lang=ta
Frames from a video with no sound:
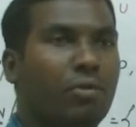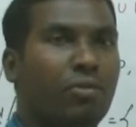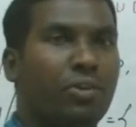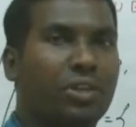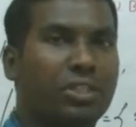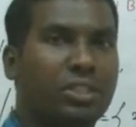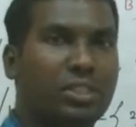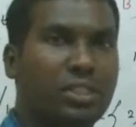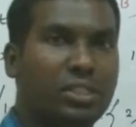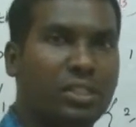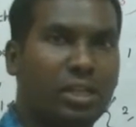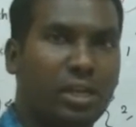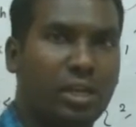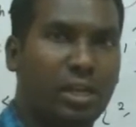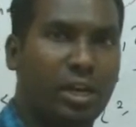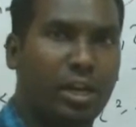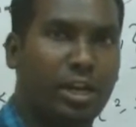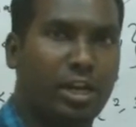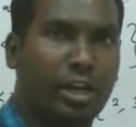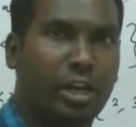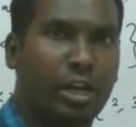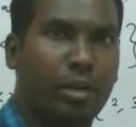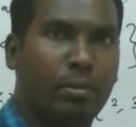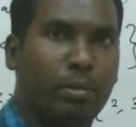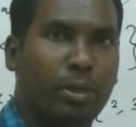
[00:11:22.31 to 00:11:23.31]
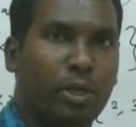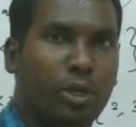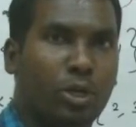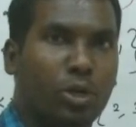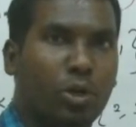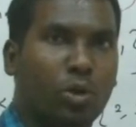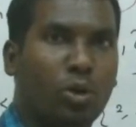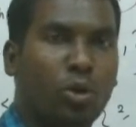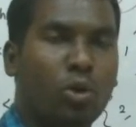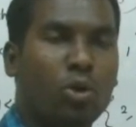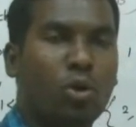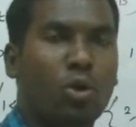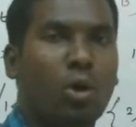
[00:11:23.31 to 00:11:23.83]
ஃபஸ்ட்டு செட்டில் என்ன எலமெண்ட்
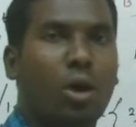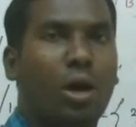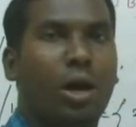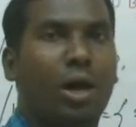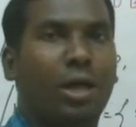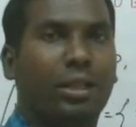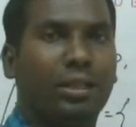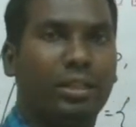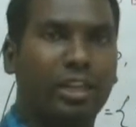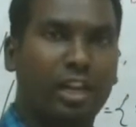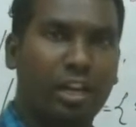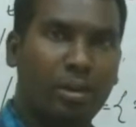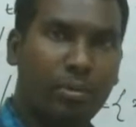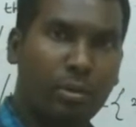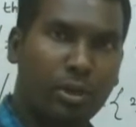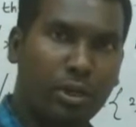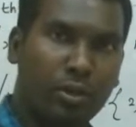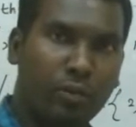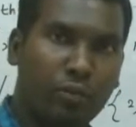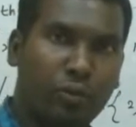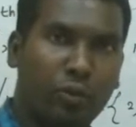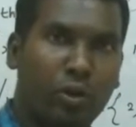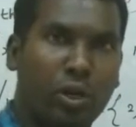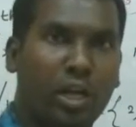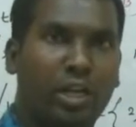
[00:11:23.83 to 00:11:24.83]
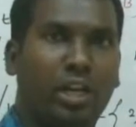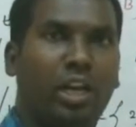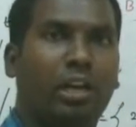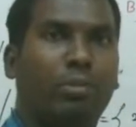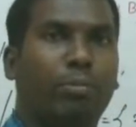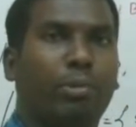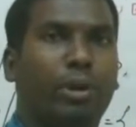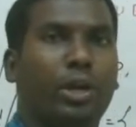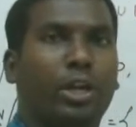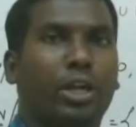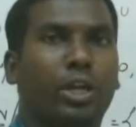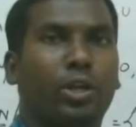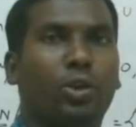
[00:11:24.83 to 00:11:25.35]
இருக்கோ அந்த எலமெண்ட்டு ஃபுல்லாக
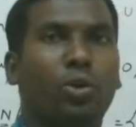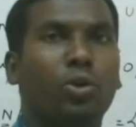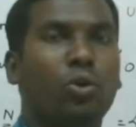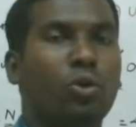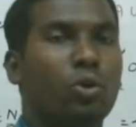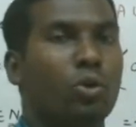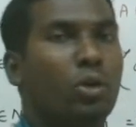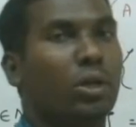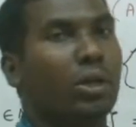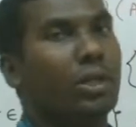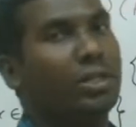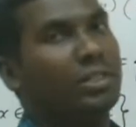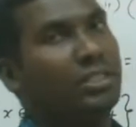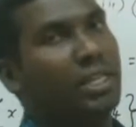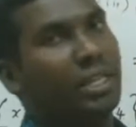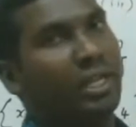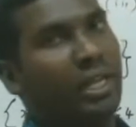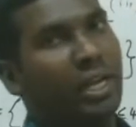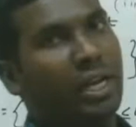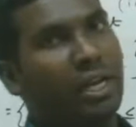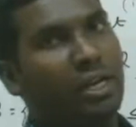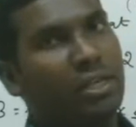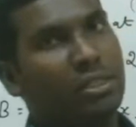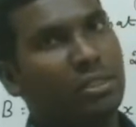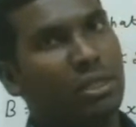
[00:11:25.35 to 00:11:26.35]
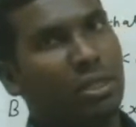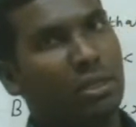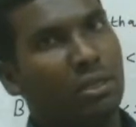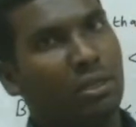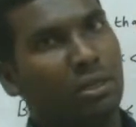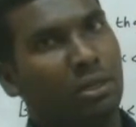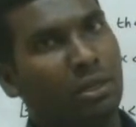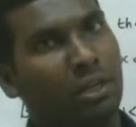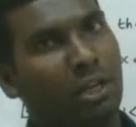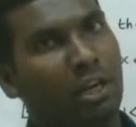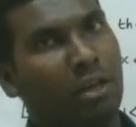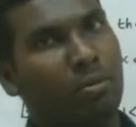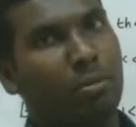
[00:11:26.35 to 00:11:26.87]
ரைட் பண்ணிக்கணும் செகண்ட் செட்டில்
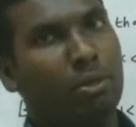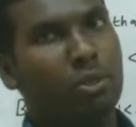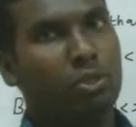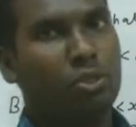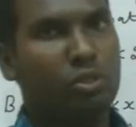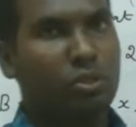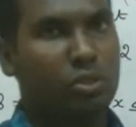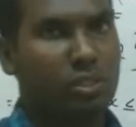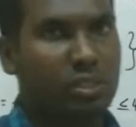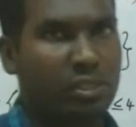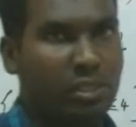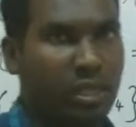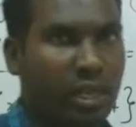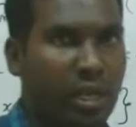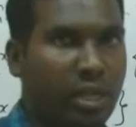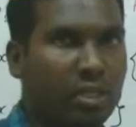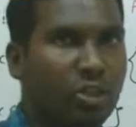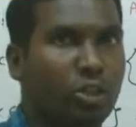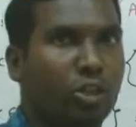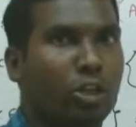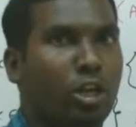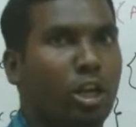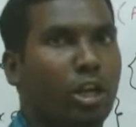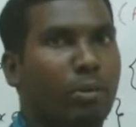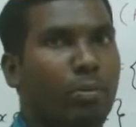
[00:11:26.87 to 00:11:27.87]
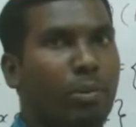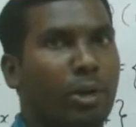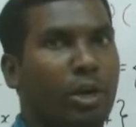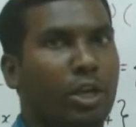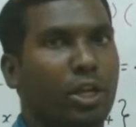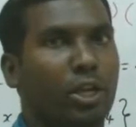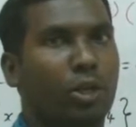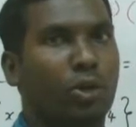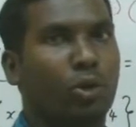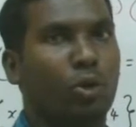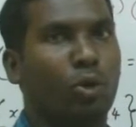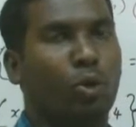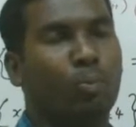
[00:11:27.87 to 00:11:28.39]
இருக்க எலமெண்ட்ஸும் சேர்த்து ரைட்
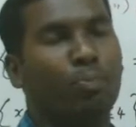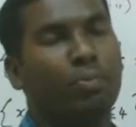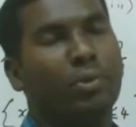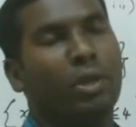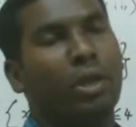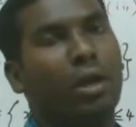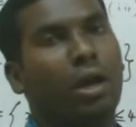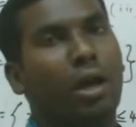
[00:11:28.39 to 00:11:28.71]
பண்ணிக்கணும்